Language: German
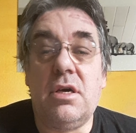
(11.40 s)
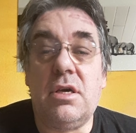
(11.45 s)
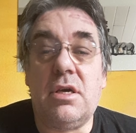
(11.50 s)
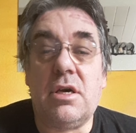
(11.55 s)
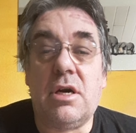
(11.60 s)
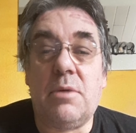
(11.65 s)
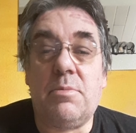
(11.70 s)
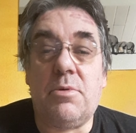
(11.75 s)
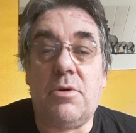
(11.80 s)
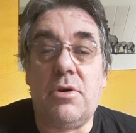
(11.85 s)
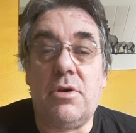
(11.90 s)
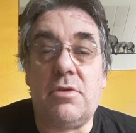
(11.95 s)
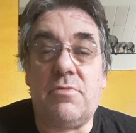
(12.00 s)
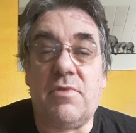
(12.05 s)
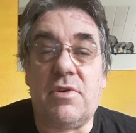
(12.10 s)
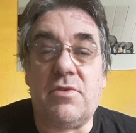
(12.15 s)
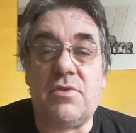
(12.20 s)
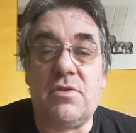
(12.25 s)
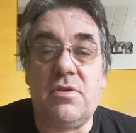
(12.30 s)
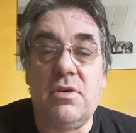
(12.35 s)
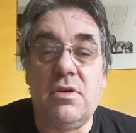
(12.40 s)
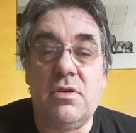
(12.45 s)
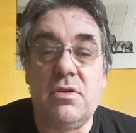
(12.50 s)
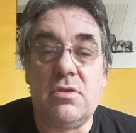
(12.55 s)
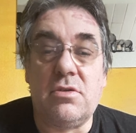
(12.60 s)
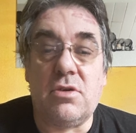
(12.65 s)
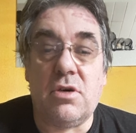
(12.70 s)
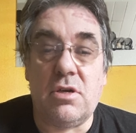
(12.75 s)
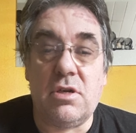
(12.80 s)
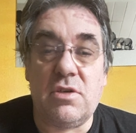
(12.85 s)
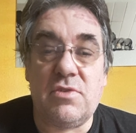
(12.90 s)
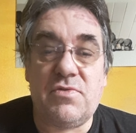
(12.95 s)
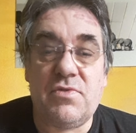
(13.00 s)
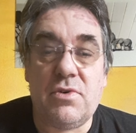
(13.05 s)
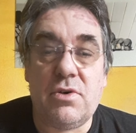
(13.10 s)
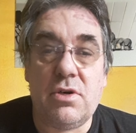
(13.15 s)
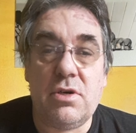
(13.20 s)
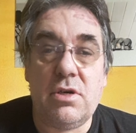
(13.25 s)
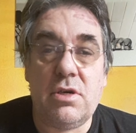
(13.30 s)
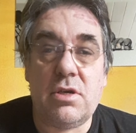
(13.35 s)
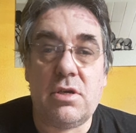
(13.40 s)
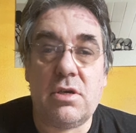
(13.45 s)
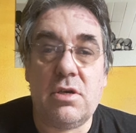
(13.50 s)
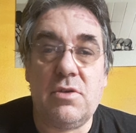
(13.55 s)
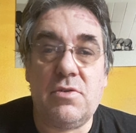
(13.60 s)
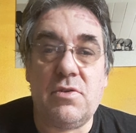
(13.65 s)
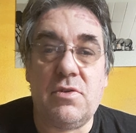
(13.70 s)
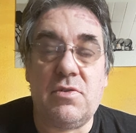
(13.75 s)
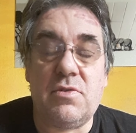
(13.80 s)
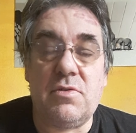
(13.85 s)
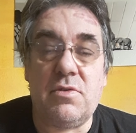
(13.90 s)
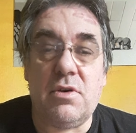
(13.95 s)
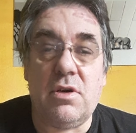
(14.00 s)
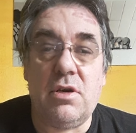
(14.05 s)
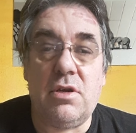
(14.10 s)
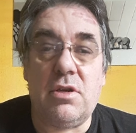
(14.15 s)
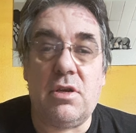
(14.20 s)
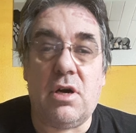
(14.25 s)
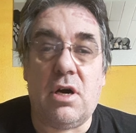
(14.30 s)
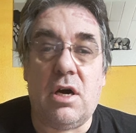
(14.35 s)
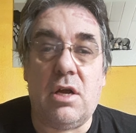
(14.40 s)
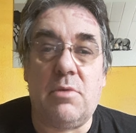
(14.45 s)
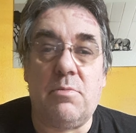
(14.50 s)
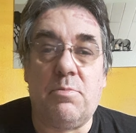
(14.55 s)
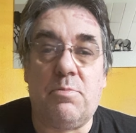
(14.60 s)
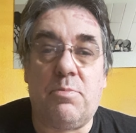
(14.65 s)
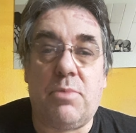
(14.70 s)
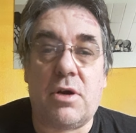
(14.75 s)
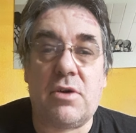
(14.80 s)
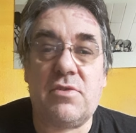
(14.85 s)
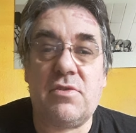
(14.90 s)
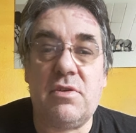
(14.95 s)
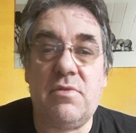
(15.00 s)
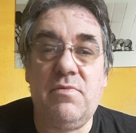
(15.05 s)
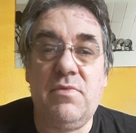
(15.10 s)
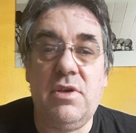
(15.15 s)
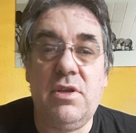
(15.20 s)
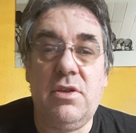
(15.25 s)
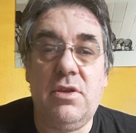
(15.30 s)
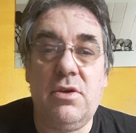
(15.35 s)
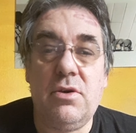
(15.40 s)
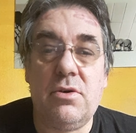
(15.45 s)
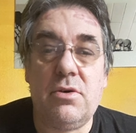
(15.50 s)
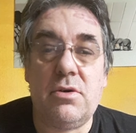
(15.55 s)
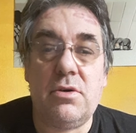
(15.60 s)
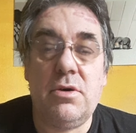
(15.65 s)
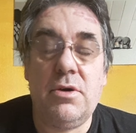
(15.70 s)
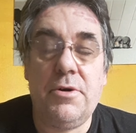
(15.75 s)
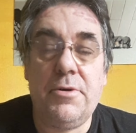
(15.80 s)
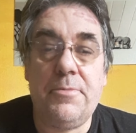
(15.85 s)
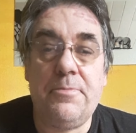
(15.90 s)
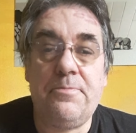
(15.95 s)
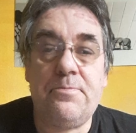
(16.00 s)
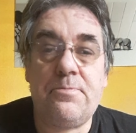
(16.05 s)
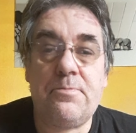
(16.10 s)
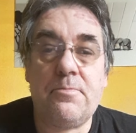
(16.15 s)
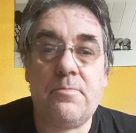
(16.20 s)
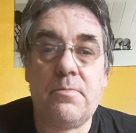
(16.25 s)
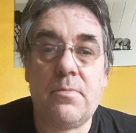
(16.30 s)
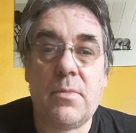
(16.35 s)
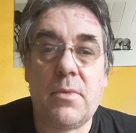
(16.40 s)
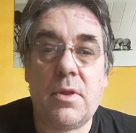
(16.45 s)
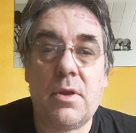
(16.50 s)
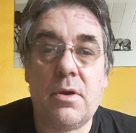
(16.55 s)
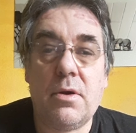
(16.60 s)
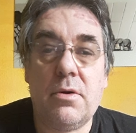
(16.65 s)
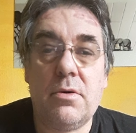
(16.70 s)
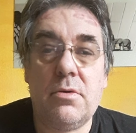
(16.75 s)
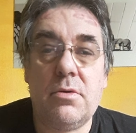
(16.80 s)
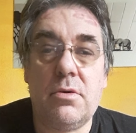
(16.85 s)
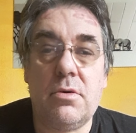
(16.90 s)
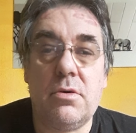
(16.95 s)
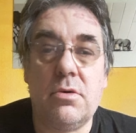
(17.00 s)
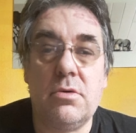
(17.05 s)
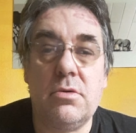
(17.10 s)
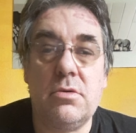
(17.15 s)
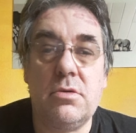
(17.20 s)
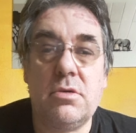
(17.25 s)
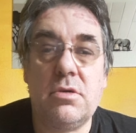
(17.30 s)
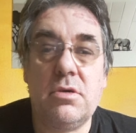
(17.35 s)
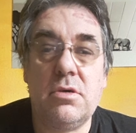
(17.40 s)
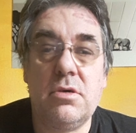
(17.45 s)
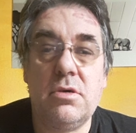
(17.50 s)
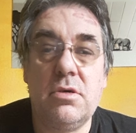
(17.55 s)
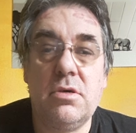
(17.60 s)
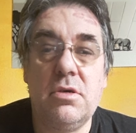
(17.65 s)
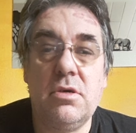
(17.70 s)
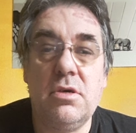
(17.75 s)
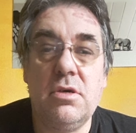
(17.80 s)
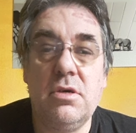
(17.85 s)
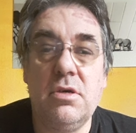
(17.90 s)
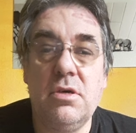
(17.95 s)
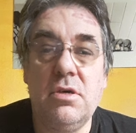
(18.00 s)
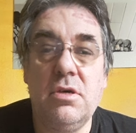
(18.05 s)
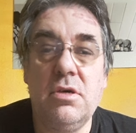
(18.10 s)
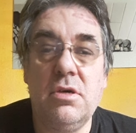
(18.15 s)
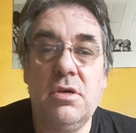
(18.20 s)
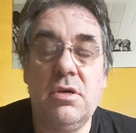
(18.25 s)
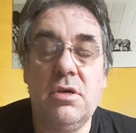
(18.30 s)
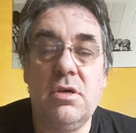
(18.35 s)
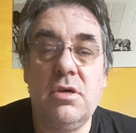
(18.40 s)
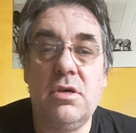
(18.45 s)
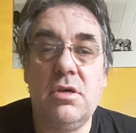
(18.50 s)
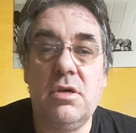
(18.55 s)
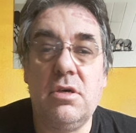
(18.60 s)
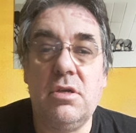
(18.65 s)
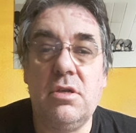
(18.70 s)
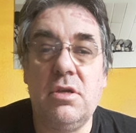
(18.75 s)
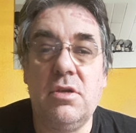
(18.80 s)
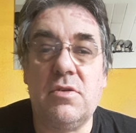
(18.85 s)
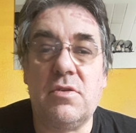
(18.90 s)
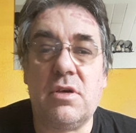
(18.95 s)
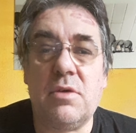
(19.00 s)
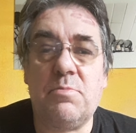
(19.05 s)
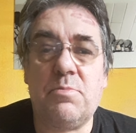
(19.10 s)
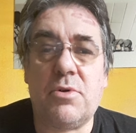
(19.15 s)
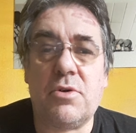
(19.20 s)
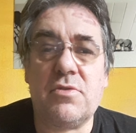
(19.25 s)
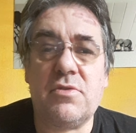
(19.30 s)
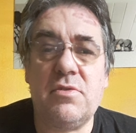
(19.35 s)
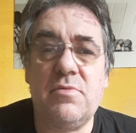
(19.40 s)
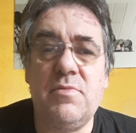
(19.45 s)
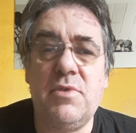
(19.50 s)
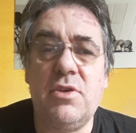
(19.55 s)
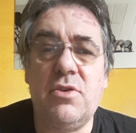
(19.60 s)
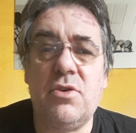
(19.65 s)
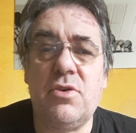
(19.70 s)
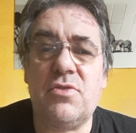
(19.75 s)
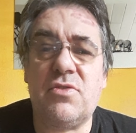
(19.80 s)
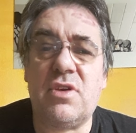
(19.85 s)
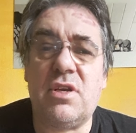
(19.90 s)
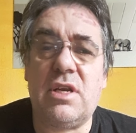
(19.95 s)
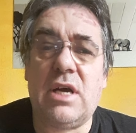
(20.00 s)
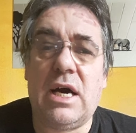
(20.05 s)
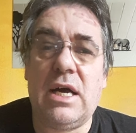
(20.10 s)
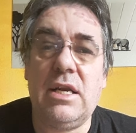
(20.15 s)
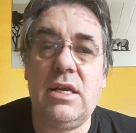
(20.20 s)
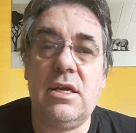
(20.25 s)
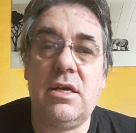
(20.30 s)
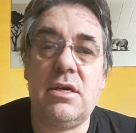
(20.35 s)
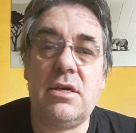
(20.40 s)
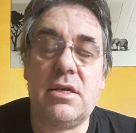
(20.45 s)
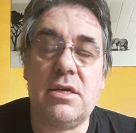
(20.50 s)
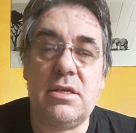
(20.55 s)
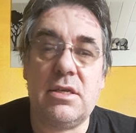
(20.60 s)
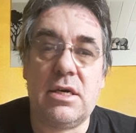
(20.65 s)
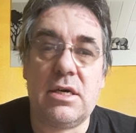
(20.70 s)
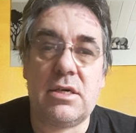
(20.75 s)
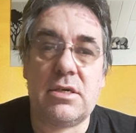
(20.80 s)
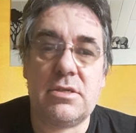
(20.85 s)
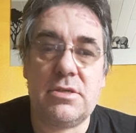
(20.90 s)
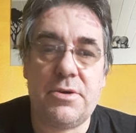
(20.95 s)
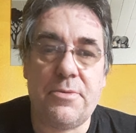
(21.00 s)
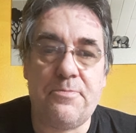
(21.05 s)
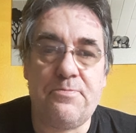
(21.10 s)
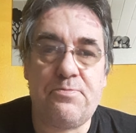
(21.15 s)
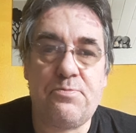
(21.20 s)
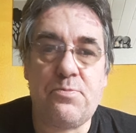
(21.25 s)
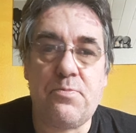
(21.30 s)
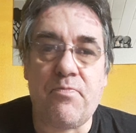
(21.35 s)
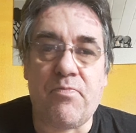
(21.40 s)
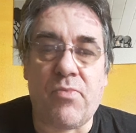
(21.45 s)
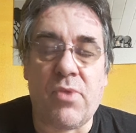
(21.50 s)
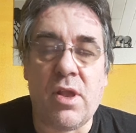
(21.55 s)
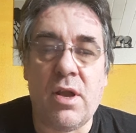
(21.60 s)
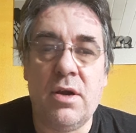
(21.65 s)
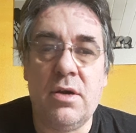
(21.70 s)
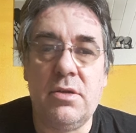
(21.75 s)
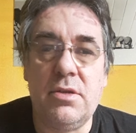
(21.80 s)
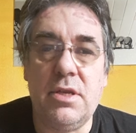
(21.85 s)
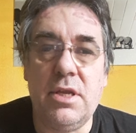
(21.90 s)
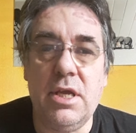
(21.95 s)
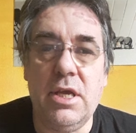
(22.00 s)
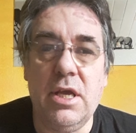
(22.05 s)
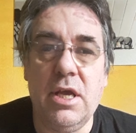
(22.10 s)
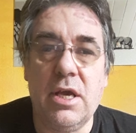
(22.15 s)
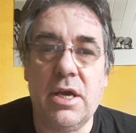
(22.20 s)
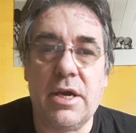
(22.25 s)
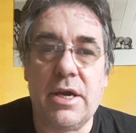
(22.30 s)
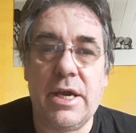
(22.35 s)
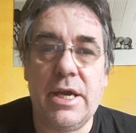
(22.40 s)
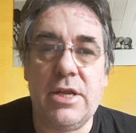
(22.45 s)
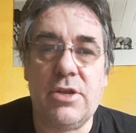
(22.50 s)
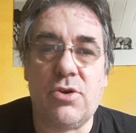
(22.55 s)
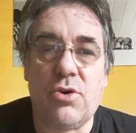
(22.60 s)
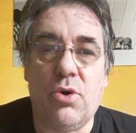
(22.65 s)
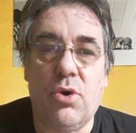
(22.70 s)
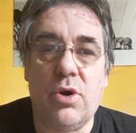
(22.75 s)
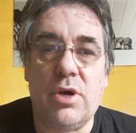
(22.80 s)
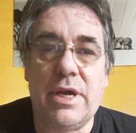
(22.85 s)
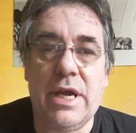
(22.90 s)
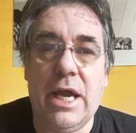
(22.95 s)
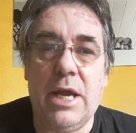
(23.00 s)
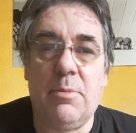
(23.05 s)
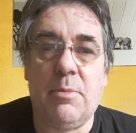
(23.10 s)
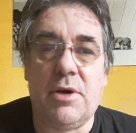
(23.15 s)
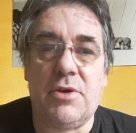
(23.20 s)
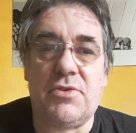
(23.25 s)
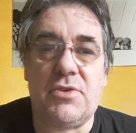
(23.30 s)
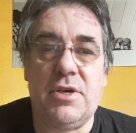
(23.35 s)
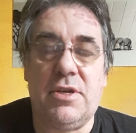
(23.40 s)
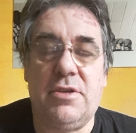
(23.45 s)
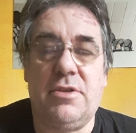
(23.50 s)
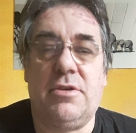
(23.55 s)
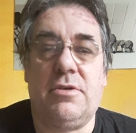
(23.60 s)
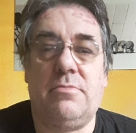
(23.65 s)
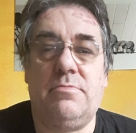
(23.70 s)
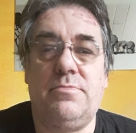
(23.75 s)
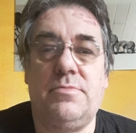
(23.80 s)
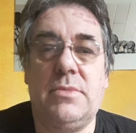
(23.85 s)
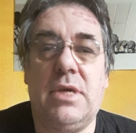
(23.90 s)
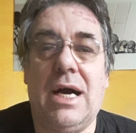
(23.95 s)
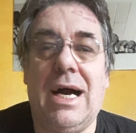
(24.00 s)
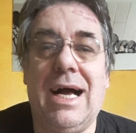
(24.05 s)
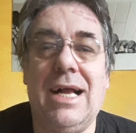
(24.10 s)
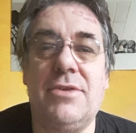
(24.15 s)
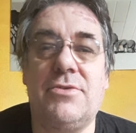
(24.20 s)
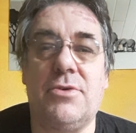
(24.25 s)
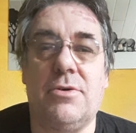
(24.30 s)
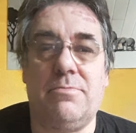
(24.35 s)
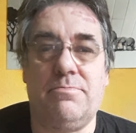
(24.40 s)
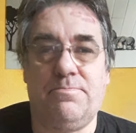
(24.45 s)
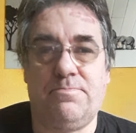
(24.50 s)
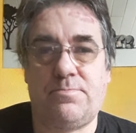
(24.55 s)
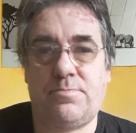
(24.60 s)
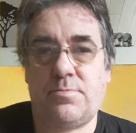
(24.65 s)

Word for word: ich habe heute was Tolles für euch. Es ist ein Unboxing-Video und dieses Unboxing-Video ist an alle gedacht, die Retro-Gamer sind. Also,